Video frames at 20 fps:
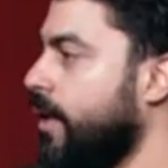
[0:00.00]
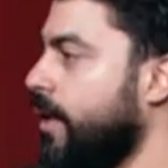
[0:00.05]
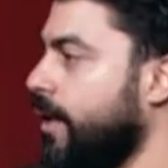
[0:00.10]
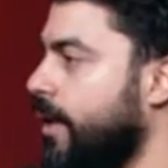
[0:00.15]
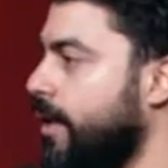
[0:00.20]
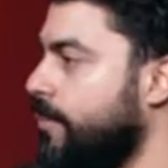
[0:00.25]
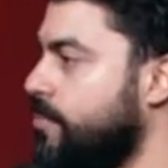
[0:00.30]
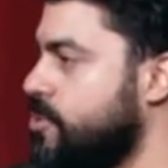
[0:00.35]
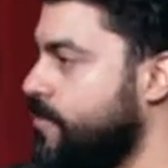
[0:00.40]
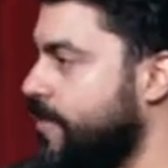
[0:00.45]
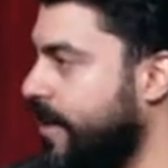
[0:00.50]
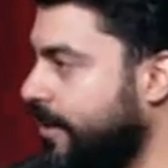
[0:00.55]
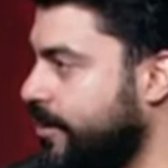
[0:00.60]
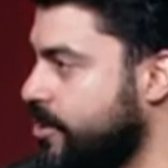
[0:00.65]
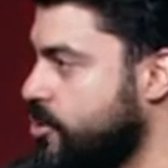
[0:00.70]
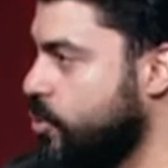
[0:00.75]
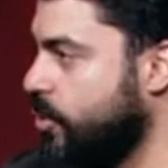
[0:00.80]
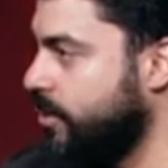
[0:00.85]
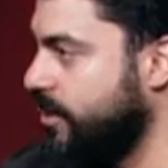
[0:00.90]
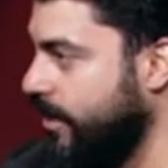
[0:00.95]
ليه مش
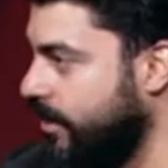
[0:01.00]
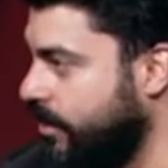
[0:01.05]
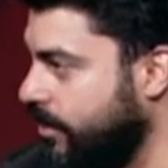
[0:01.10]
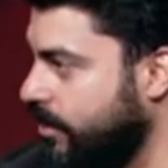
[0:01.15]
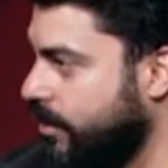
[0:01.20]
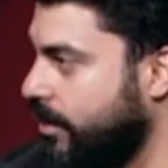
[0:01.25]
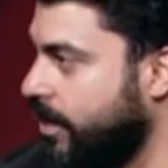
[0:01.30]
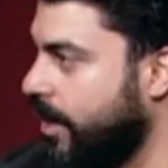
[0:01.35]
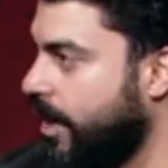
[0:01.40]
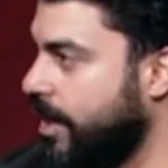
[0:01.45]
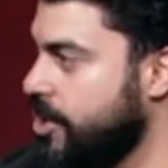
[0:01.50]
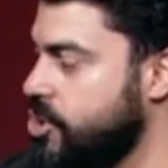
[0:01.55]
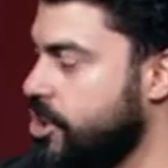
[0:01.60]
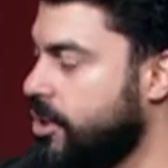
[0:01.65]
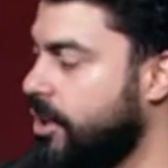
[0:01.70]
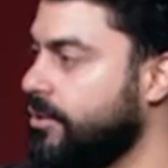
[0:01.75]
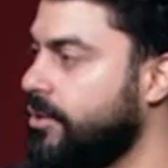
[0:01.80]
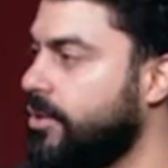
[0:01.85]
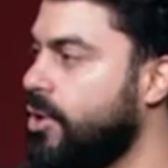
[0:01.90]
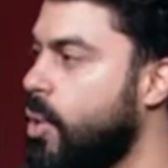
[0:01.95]
بيعتذروا كتير عشان
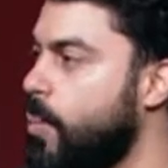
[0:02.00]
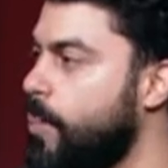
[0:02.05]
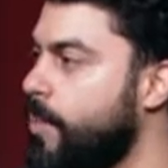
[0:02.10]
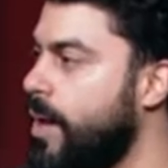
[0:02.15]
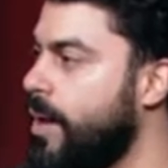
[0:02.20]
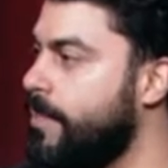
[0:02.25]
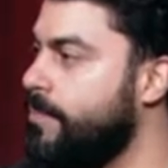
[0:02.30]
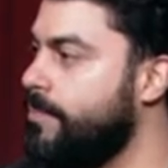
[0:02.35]
خاطر هم